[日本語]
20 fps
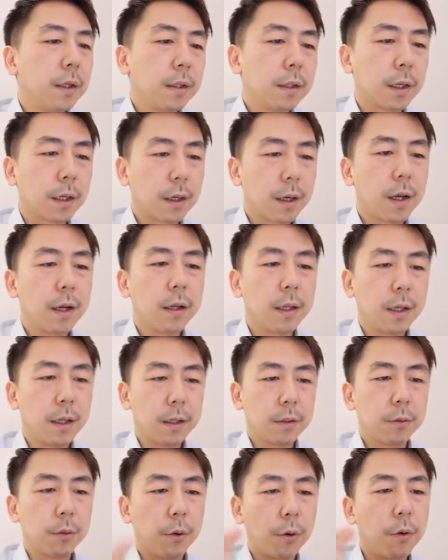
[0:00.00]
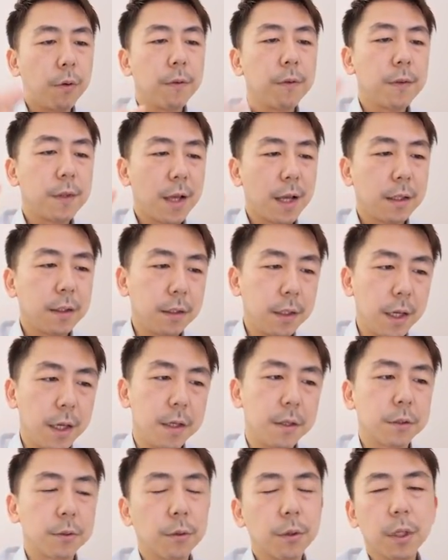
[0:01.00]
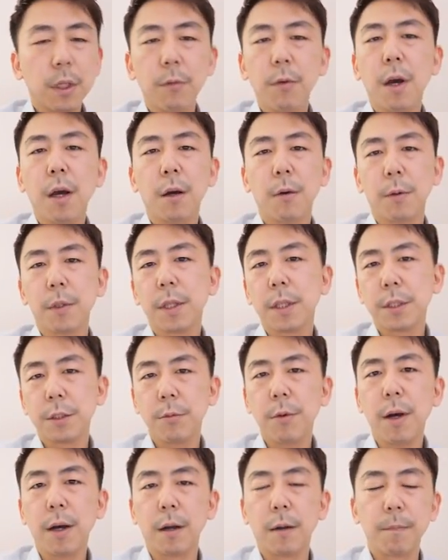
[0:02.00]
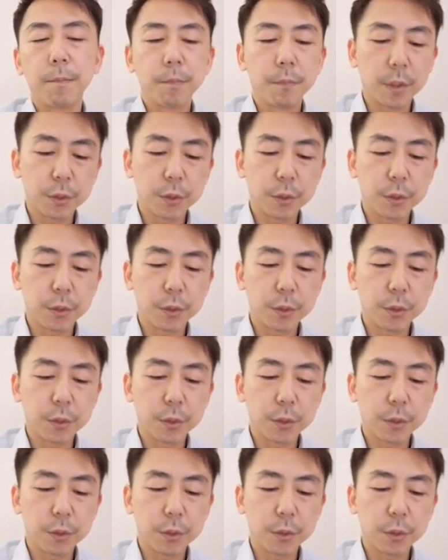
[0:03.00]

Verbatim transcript: だから、えっ、ー、と、on that day、その日は私は、